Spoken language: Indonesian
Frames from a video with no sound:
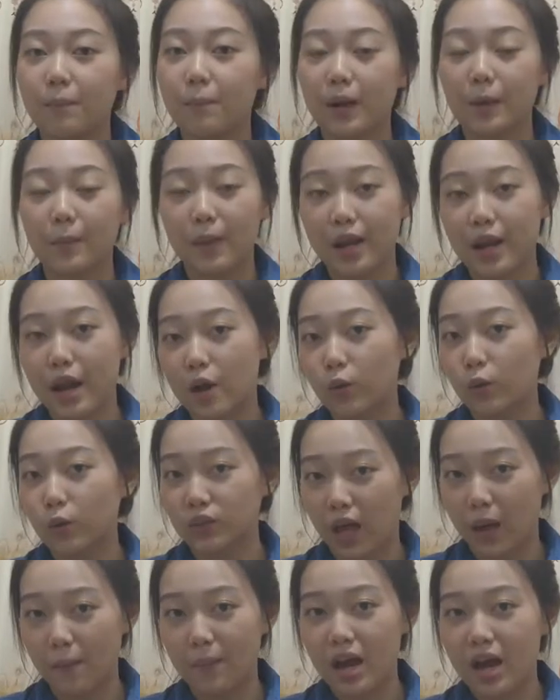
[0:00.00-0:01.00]
perbedaan
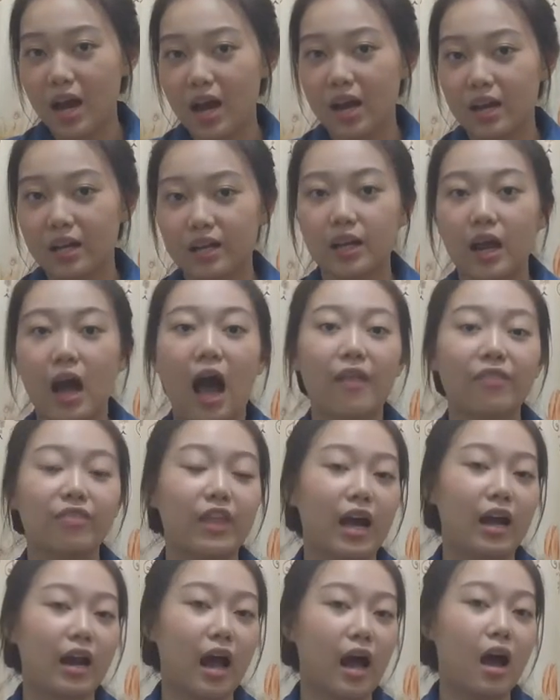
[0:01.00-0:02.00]
utama
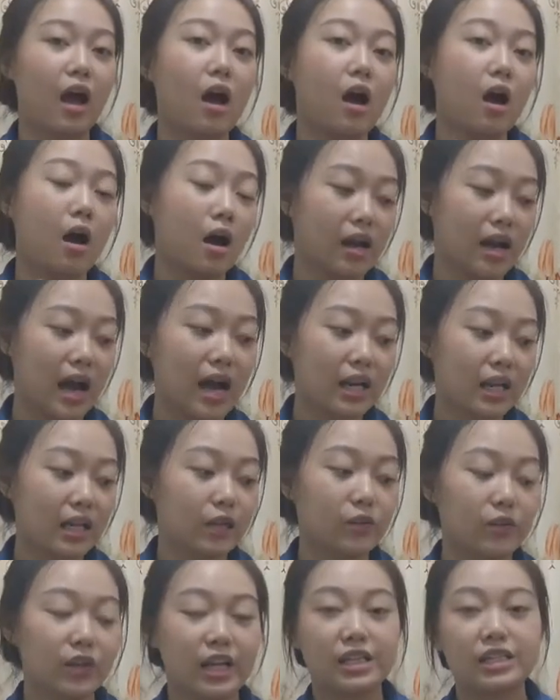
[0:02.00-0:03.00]
antara kari
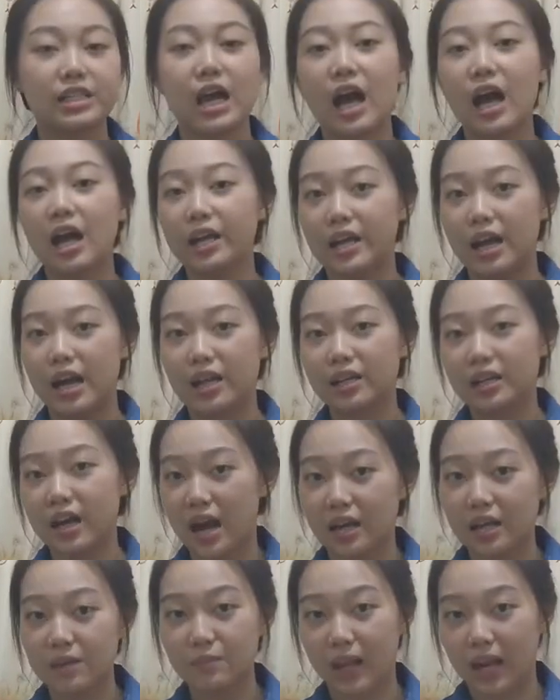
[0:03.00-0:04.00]
Indonesia dan
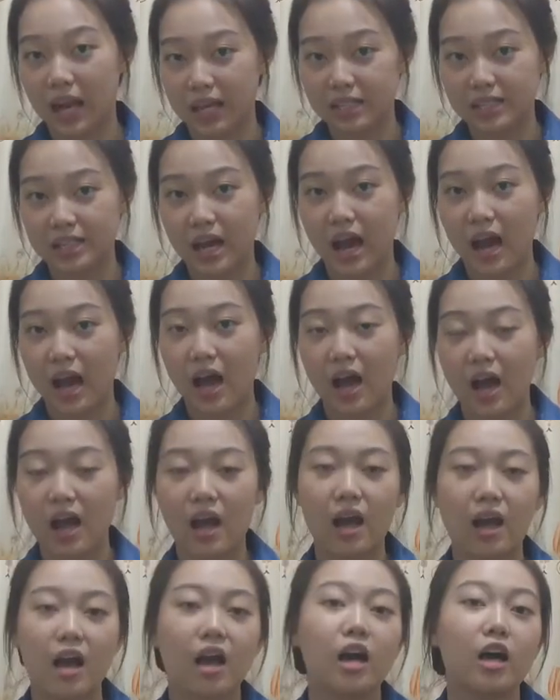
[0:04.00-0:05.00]
kari Malaysia
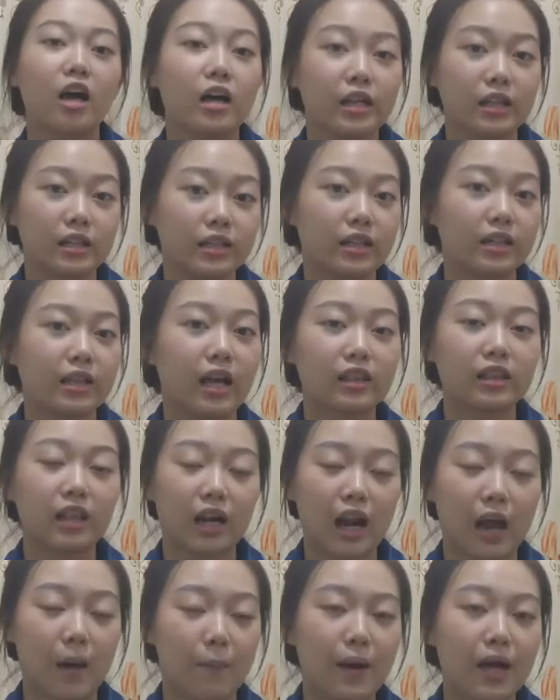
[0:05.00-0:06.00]
yang
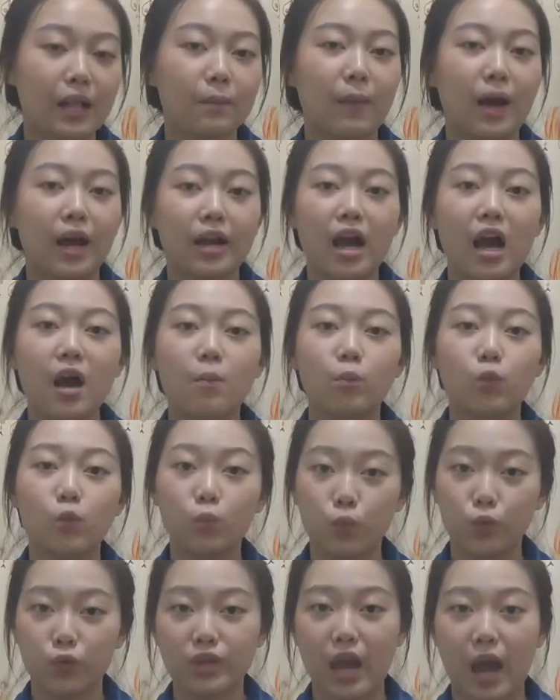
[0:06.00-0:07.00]
terdapat pada
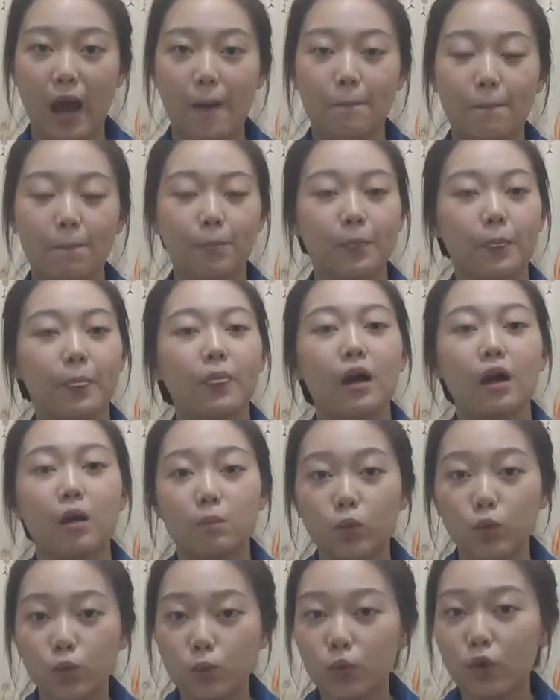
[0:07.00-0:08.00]
bumbunya.
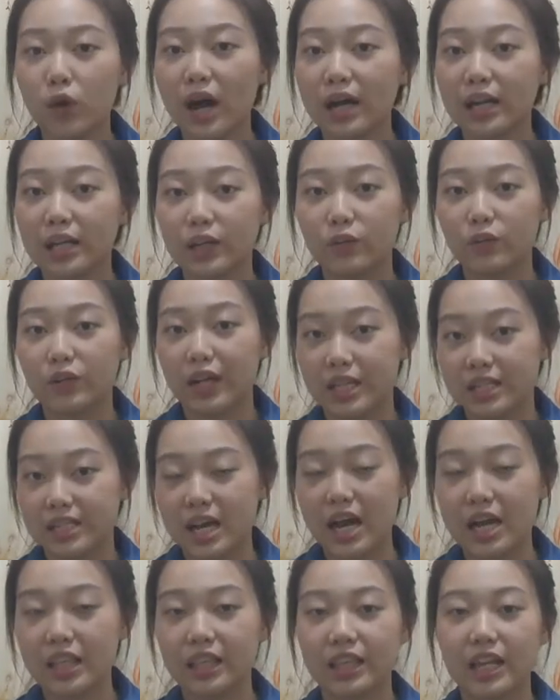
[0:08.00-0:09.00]
Bumbu kari
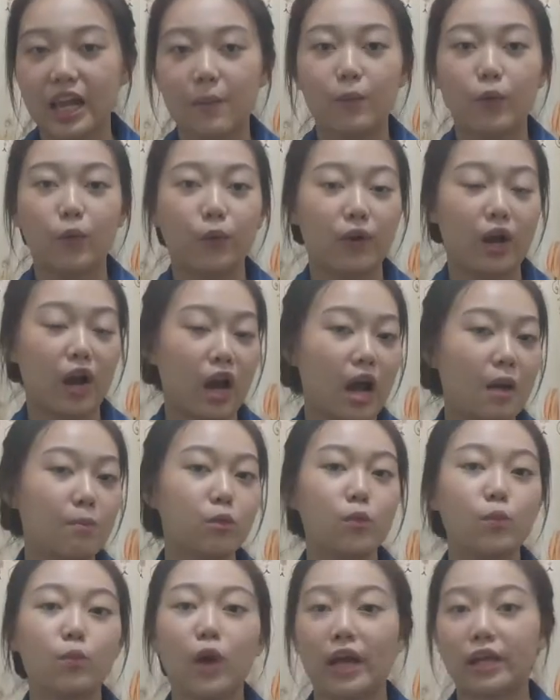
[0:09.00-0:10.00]
Indonesia tidak menggunakan
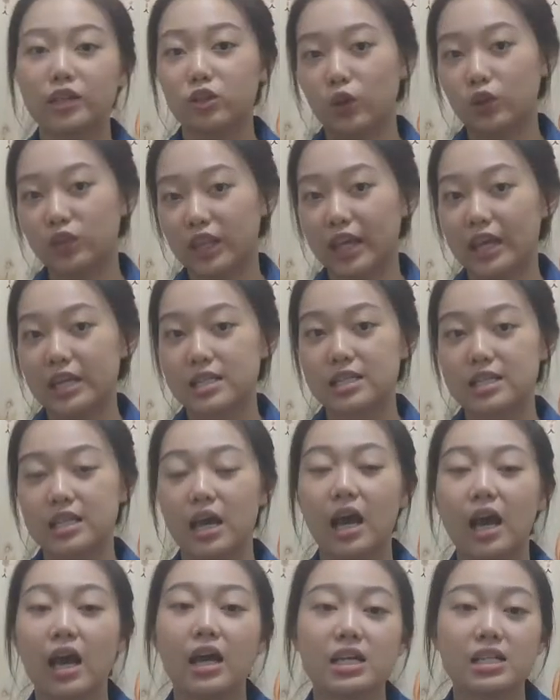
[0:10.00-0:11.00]
bumbu eksotis,
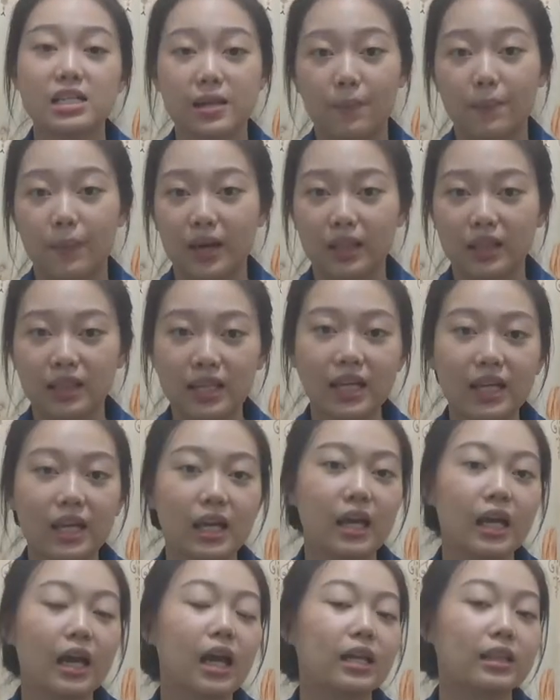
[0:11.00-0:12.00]

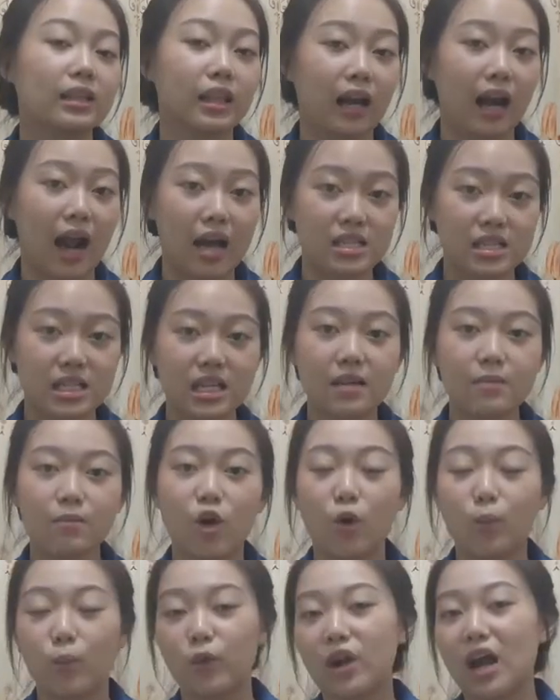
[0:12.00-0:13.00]
seperti terasi
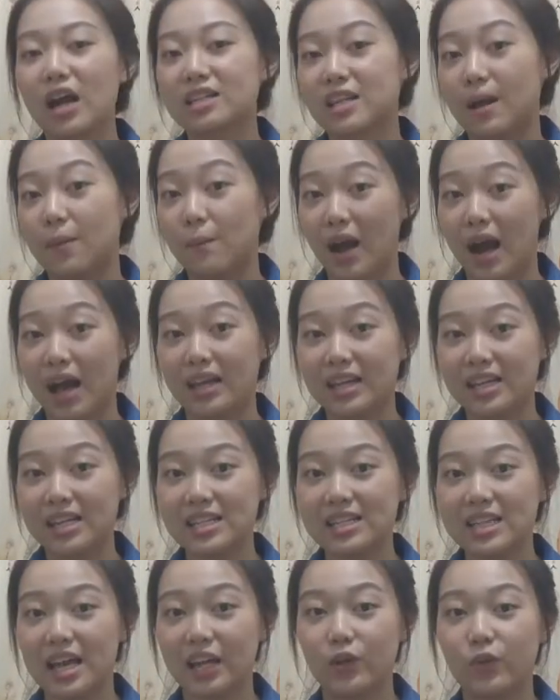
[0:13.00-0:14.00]
maupun asam
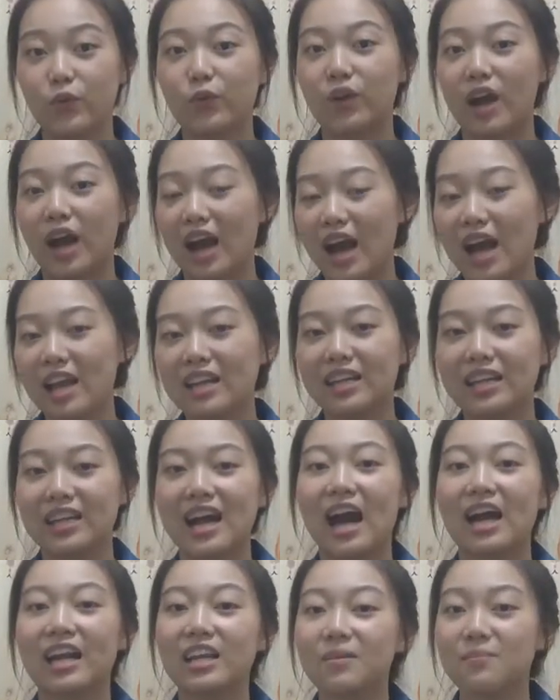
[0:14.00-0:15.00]
kandis yang digunakan di
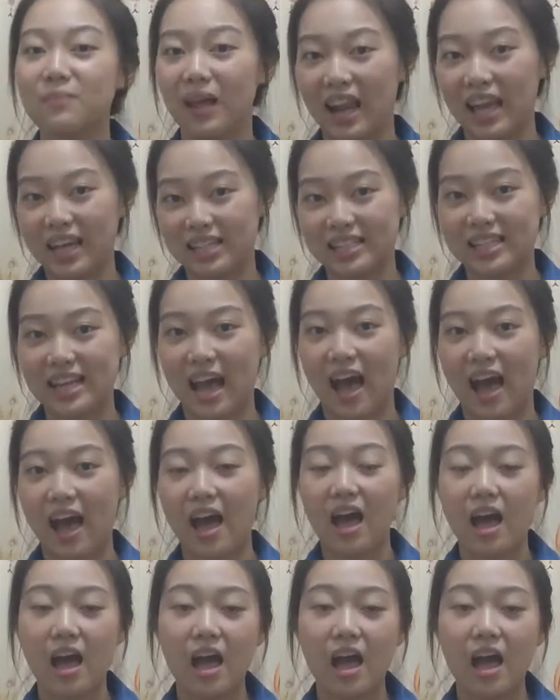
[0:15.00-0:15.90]
kari Malaysia.